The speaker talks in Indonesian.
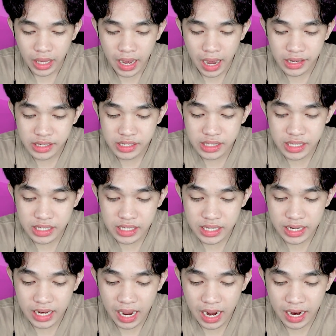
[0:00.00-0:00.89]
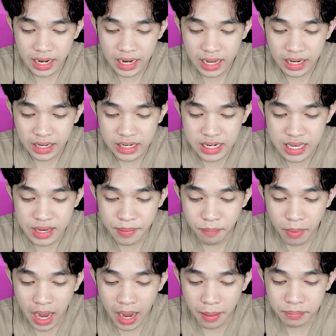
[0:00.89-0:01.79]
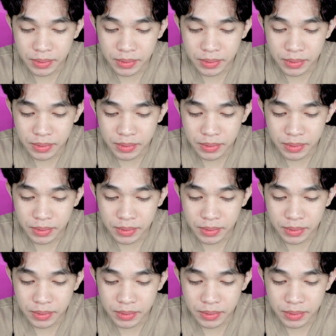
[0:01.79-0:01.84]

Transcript: guys di sini ada lima